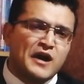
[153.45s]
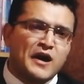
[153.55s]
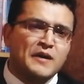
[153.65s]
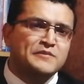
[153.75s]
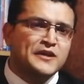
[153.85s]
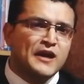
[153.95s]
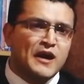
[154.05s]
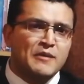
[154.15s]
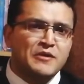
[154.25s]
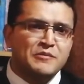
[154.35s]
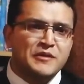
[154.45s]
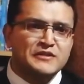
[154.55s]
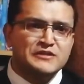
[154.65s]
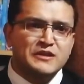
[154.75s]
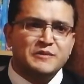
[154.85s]
आप देखें आपके
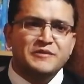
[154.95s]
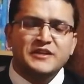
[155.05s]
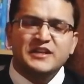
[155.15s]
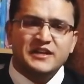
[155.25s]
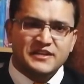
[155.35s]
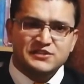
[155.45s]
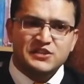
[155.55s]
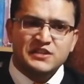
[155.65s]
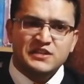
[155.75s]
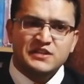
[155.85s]
पास लिमिटेड एनर्जी